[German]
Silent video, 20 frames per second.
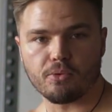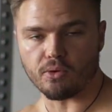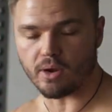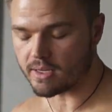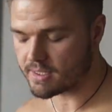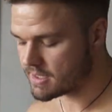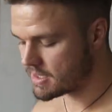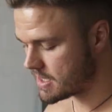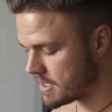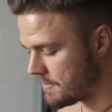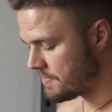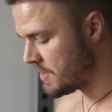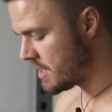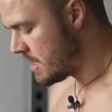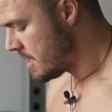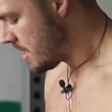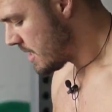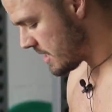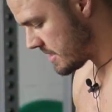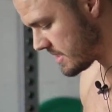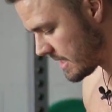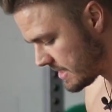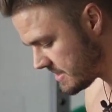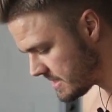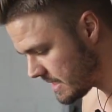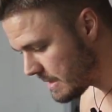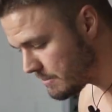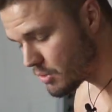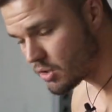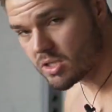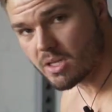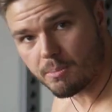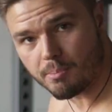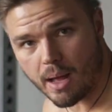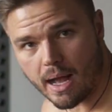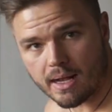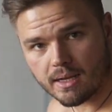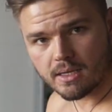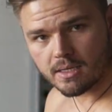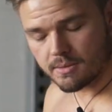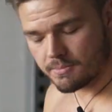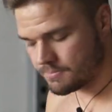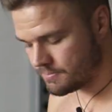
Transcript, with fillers: Thrusts. Das heißt, ihr nehmt euch eine Bank,